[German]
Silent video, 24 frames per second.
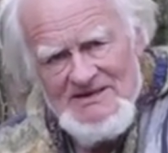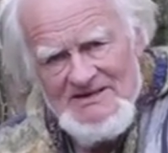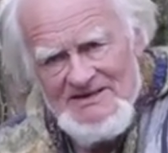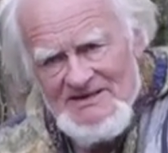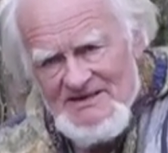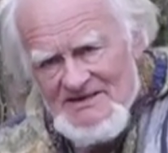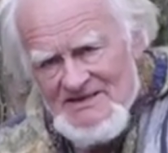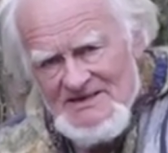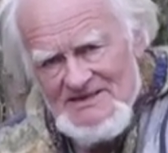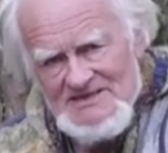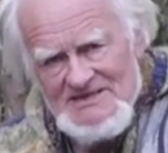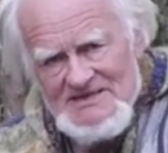
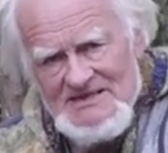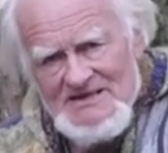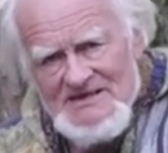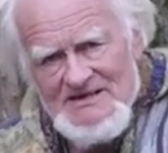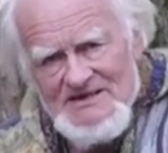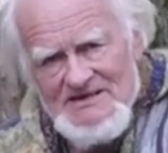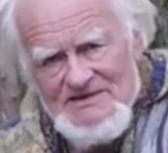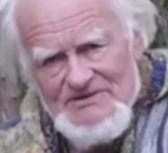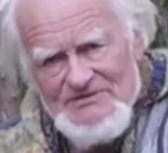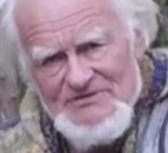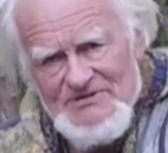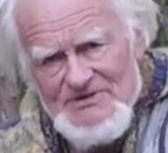eine ganze
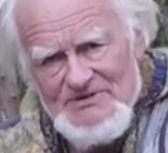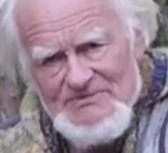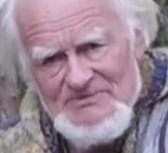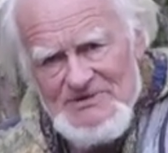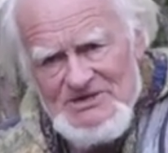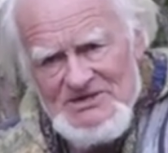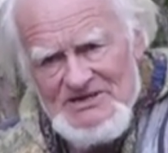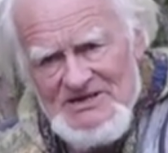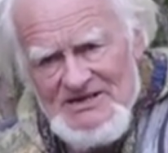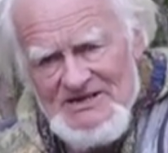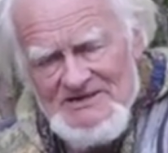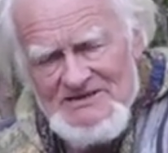Reihe von
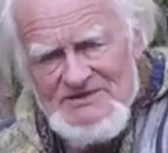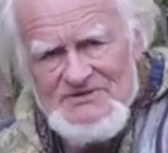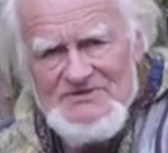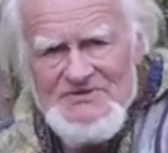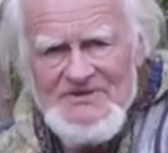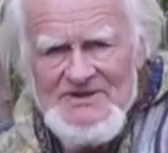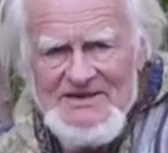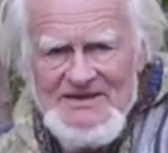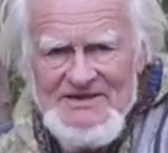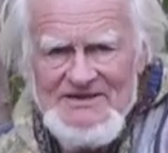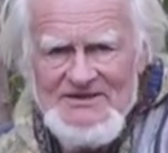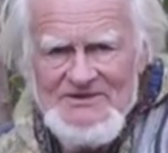
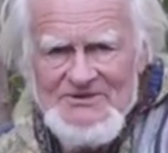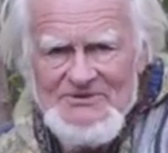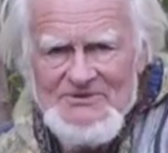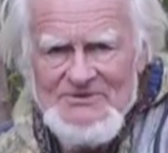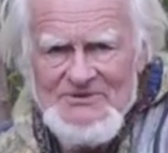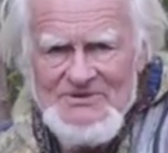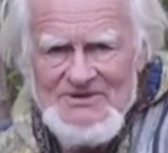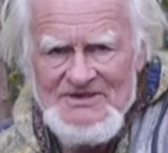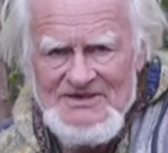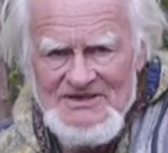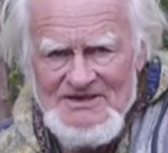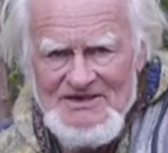
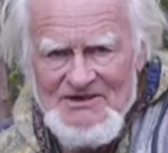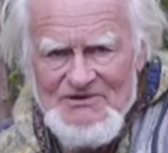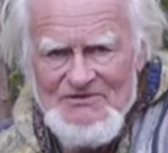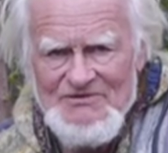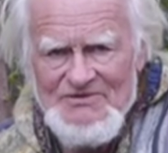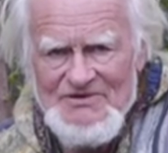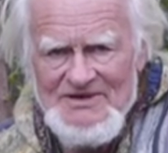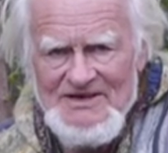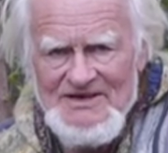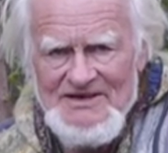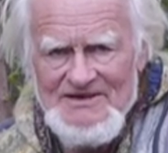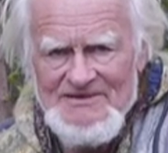Bestandsveränderungen, die
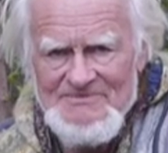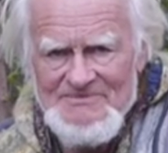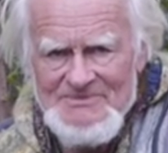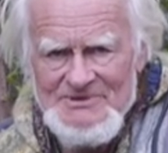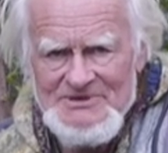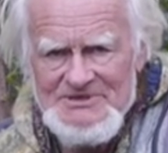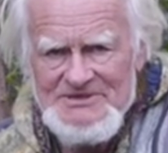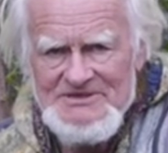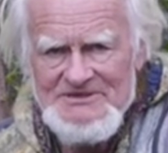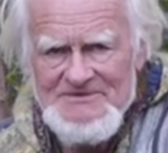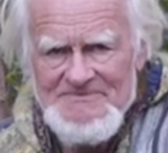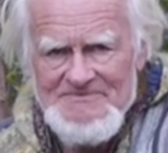auffallen
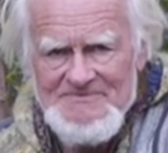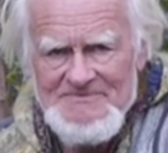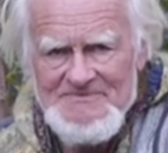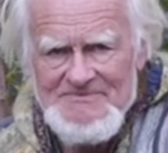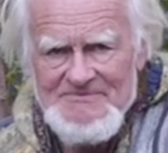müssen.